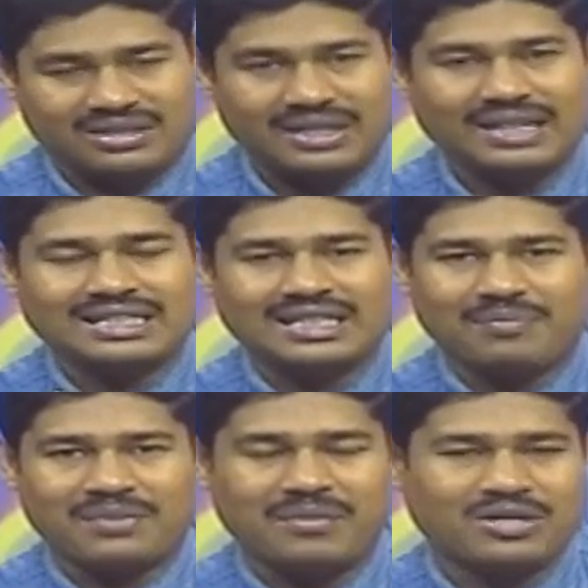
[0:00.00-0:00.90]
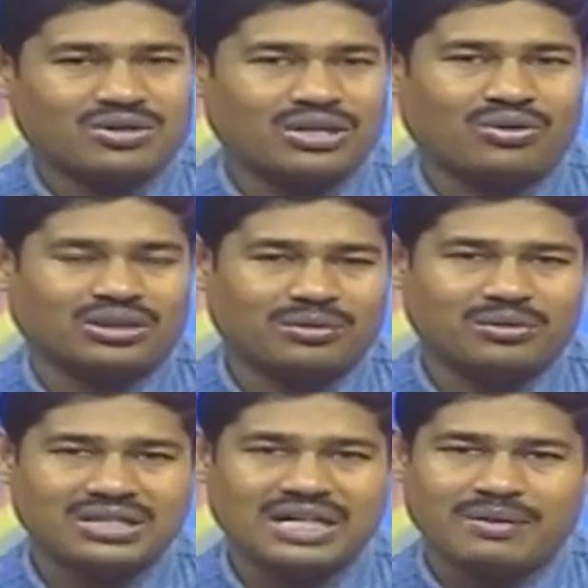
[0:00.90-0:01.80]
আছে আপনি আমার সঙ্গে কথা
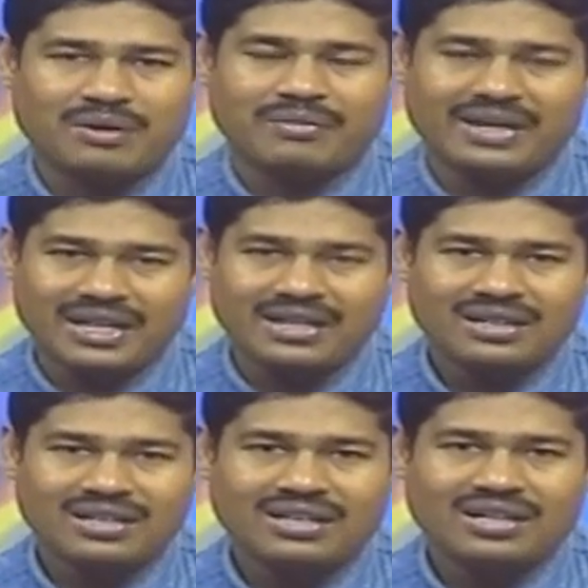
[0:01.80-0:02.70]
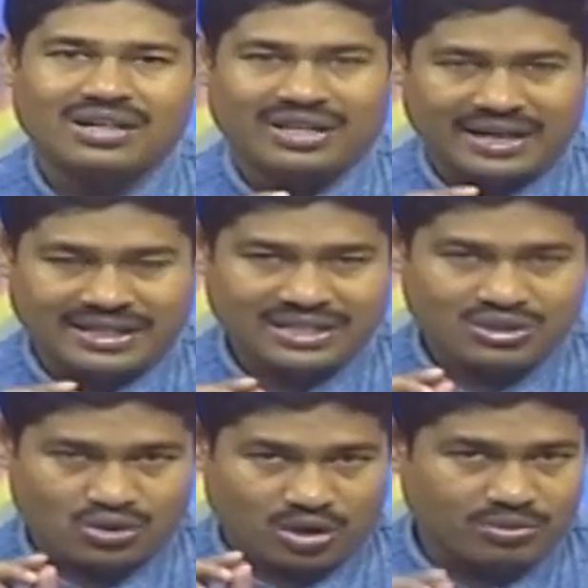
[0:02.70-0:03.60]
বলছেন এইবার মেয়ের এই যে
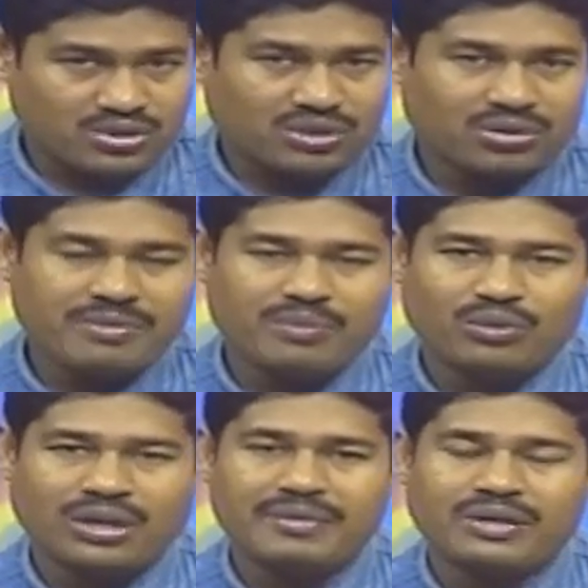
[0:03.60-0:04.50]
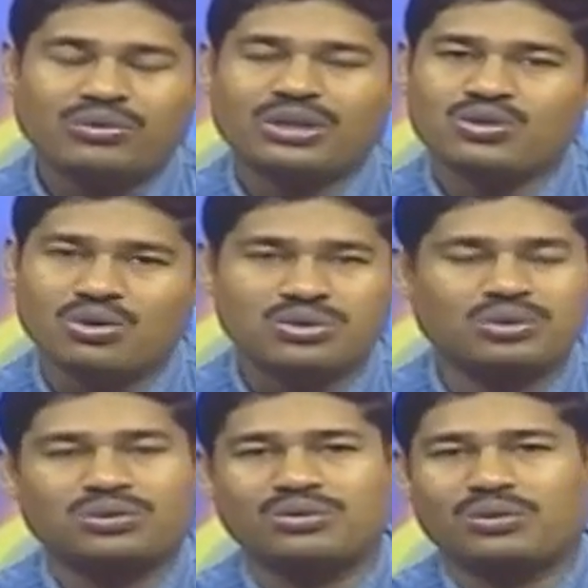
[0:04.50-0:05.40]
সমস্যাগুলো আমি বললাম এগুলোকে
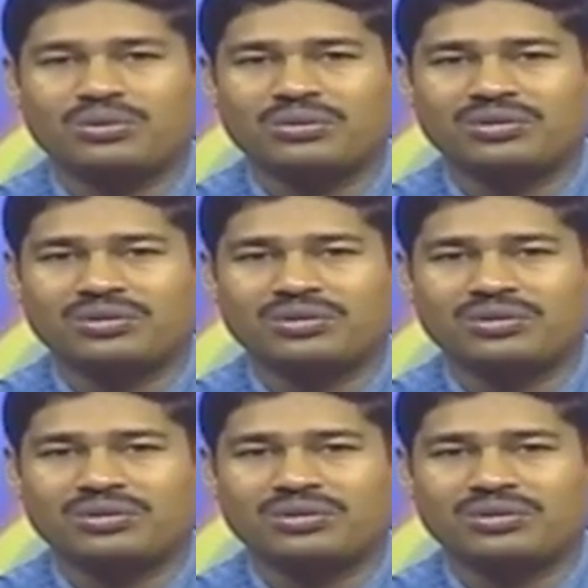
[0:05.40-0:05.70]
সংশোধন করুন